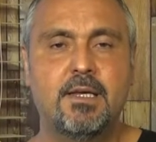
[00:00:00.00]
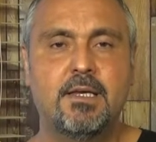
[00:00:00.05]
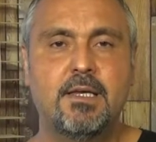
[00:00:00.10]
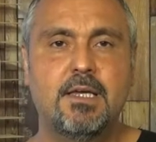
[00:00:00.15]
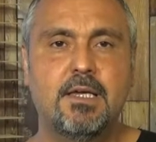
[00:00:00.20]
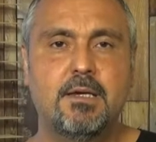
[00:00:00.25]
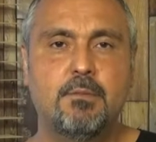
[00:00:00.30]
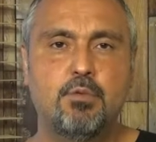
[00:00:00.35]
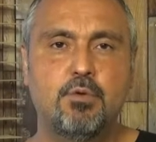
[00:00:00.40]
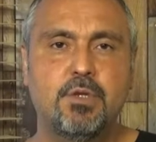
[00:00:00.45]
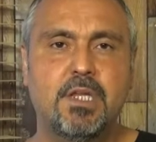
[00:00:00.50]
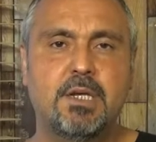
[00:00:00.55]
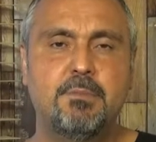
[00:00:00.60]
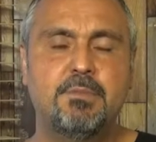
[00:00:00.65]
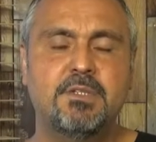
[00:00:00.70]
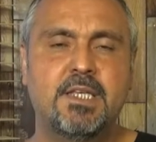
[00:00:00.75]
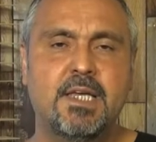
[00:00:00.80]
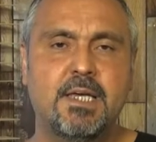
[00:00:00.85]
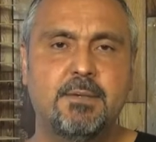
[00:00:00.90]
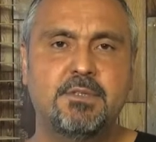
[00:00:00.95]
E, bunları
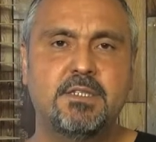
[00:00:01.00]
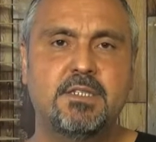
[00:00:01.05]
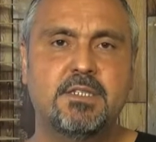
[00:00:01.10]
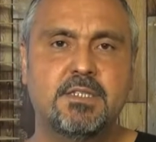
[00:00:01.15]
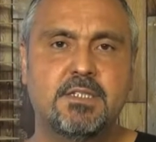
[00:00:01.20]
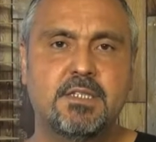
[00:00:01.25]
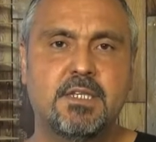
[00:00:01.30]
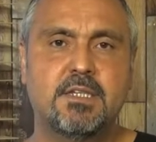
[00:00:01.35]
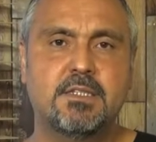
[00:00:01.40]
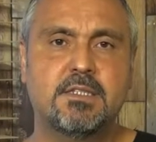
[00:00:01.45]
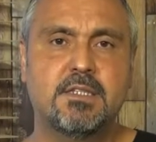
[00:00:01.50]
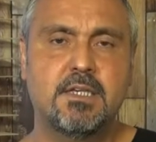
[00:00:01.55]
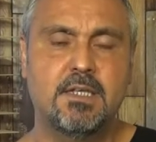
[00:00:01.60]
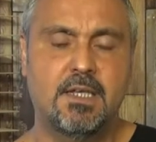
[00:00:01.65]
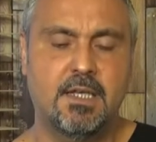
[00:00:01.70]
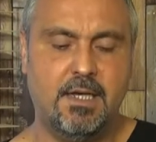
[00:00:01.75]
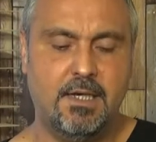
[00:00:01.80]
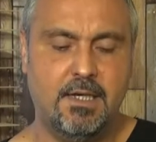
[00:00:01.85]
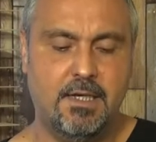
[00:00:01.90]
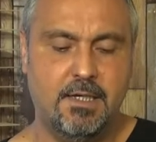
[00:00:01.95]
biz hepsini
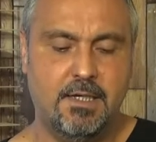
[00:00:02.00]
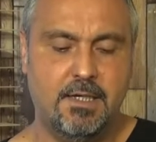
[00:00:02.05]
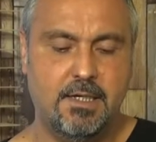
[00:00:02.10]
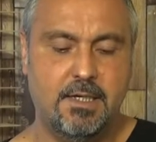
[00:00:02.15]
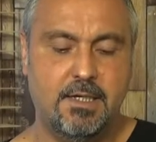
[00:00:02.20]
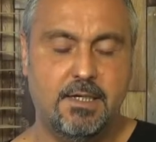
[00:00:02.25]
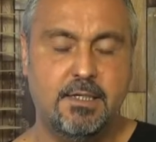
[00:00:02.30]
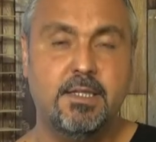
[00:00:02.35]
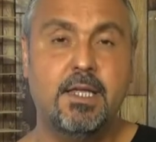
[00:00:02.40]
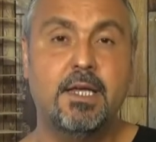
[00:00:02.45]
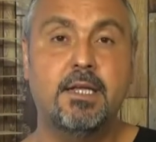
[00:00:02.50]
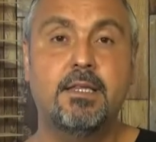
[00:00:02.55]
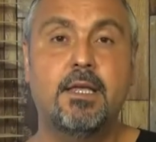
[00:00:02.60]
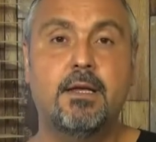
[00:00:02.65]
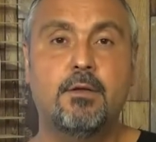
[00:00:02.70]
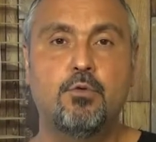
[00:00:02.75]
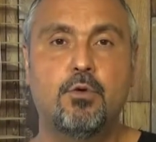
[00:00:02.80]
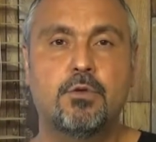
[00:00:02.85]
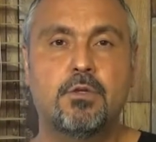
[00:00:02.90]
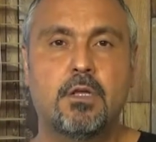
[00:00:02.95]
sırasıyla e, tek
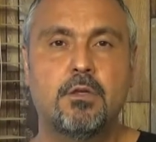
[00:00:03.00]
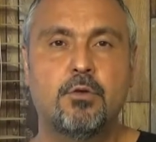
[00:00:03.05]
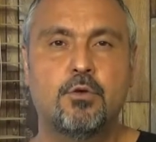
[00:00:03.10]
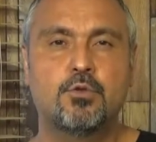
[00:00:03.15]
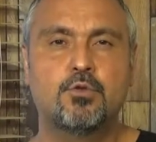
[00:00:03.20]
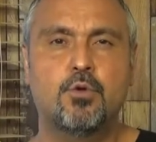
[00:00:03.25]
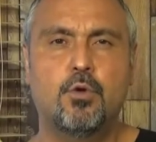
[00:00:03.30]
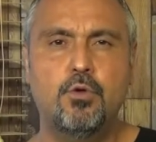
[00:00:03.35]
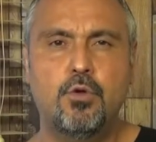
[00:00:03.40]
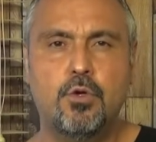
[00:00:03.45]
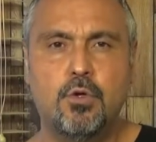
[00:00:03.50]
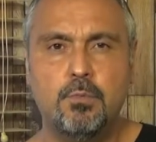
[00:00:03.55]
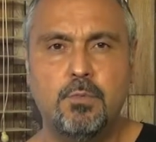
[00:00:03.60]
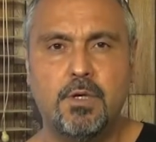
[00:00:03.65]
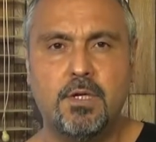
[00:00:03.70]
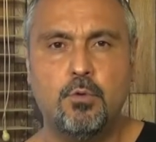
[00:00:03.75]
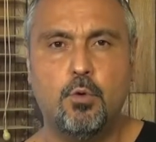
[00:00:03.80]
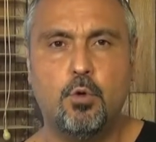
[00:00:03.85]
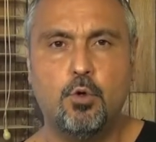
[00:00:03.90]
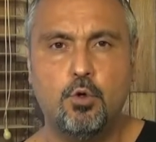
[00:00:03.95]
tek not alıyoruz. O
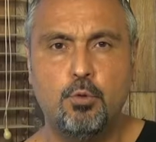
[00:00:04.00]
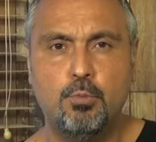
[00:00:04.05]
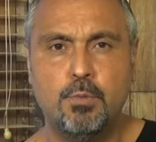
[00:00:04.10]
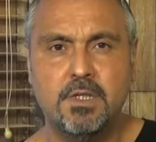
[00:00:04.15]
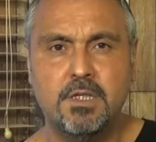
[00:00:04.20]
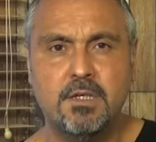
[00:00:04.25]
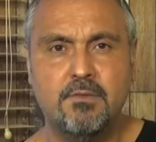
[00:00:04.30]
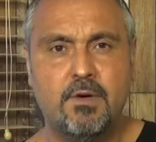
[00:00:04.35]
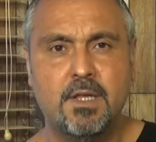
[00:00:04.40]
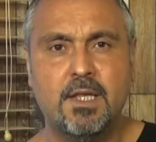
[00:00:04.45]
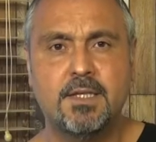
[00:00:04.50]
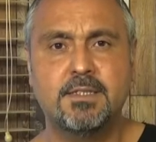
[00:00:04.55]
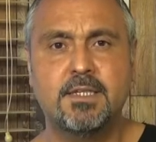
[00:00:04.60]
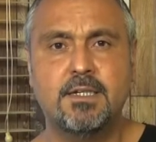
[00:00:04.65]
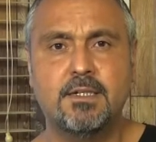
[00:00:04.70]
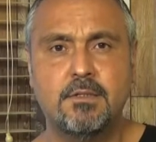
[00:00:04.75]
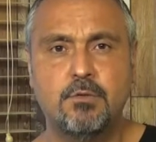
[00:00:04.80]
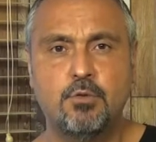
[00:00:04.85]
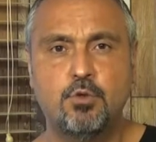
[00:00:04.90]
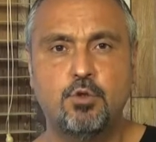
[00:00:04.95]
yorumların okunmadığını falan
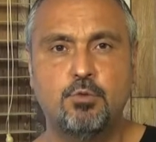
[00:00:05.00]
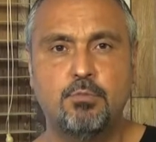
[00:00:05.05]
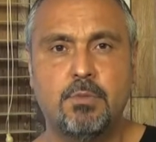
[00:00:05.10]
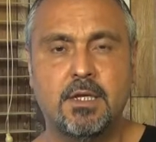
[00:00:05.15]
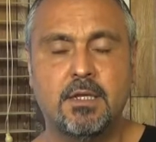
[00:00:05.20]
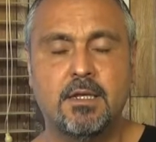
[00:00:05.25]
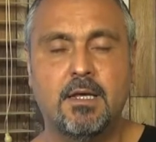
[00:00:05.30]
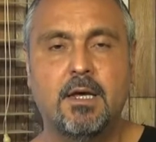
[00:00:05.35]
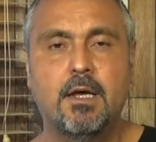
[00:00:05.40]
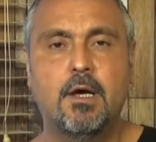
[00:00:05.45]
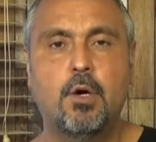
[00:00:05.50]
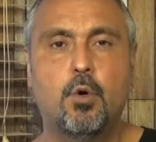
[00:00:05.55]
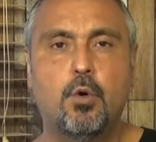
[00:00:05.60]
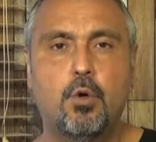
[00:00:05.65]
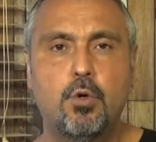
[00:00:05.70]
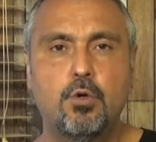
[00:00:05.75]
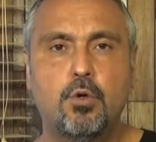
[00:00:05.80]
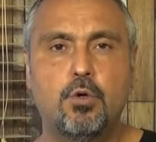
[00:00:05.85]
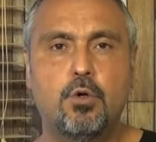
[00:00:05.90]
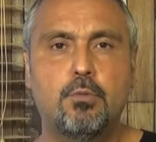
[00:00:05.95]
sakın düşünmeyin.
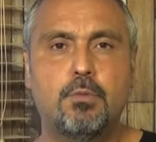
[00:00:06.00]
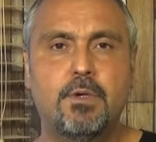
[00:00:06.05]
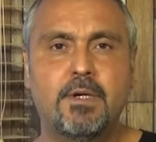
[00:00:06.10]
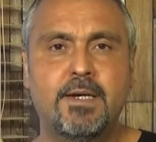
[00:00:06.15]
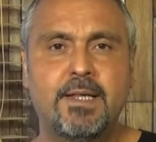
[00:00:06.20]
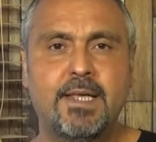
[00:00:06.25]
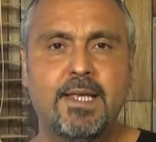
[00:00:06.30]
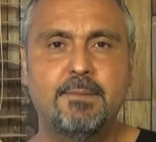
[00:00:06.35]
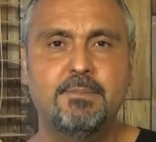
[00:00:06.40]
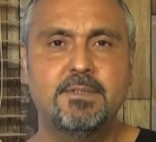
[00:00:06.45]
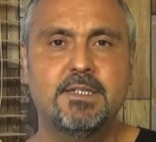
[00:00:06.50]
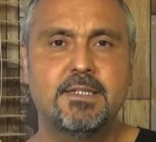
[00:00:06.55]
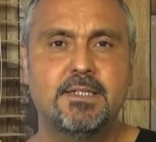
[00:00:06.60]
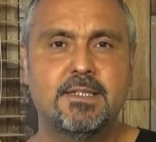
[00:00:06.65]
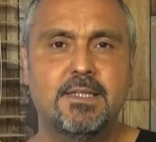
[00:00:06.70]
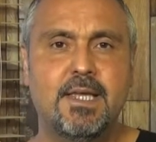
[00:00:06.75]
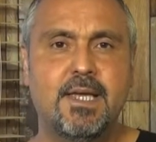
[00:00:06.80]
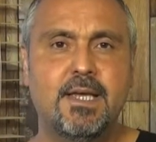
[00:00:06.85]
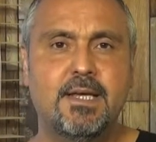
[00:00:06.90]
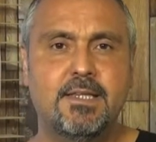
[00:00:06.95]
O yorumların
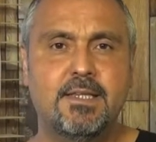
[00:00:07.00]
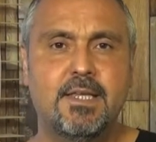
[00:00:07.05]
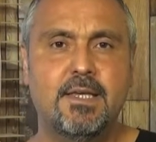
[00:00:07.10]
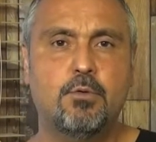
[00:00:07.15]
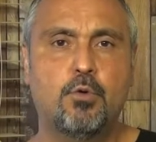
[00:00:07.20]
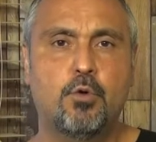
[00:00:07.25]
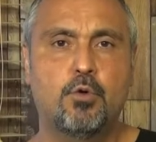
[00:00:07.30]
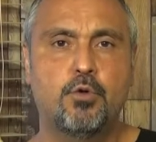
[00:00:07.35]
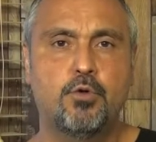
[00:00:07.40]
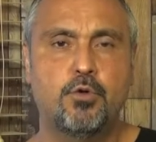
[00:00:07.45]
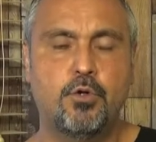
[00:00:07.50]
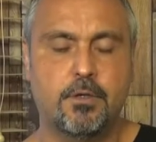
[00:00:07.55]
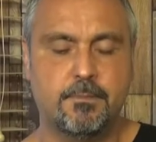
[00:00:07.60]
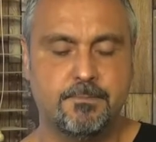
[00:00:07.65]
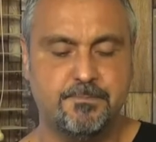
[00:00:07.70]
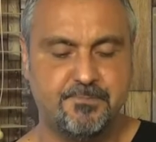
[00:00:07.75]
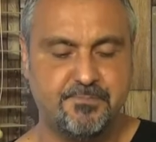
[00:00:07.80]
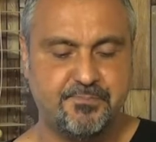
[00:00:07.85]
hepsi tek tek okunuyor.